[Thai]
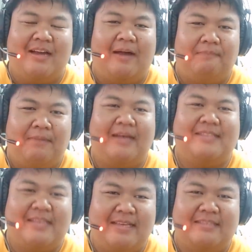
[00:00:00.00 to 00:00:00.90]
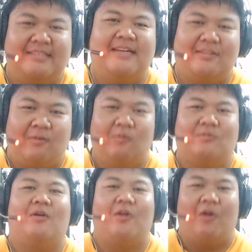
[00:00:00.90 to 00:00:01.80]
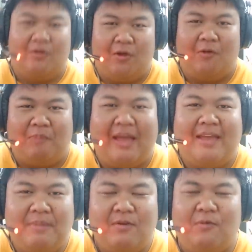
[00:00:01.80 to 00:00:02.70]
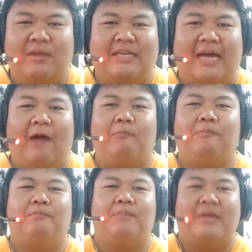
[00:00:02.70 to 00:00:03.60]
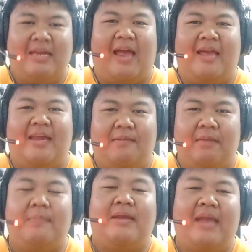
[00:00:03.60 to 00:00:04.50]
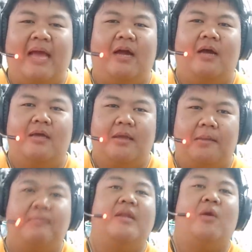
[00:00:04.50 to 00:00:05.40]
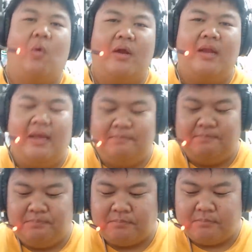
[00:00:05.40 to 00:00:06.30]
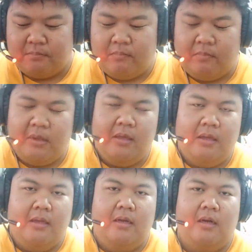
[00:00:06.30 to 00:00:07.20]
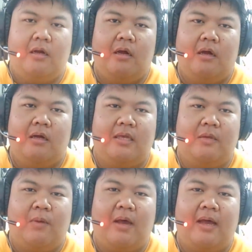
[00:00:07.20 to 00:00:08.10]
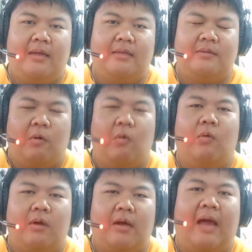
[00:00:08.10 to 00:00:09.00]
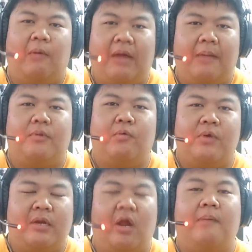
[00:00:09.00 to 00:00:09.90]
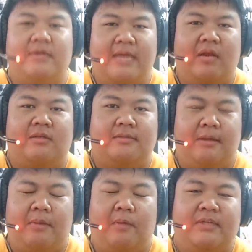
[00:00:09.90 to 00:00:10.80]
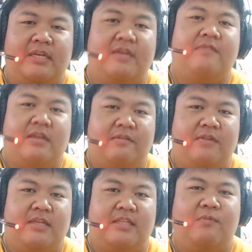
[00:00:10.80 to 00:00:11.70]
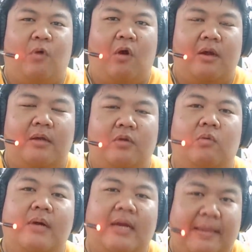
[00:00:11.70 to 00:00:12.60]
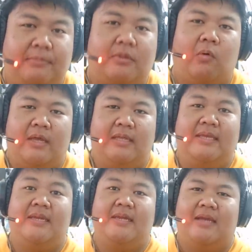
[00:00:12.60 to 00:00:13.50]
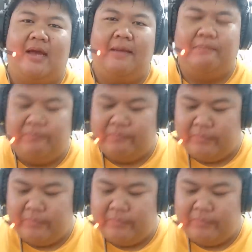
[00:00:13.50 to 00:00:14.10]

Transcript: นะครับภาคสี่ซึ่งก็คงต้องรอต่อไปไม่รู้ว่าจะเข้าปีไหนนะไม่ปีหน้าก็ปีนู้นนะครับแล้วก็คิดว่าคงหาโอกาสไปดูอีกรอบหนึ่งแน่นอนสำหรับ Avengers Infinity War นะดูเพื่อเก็บตกอีกทีหนึ่งนะครับ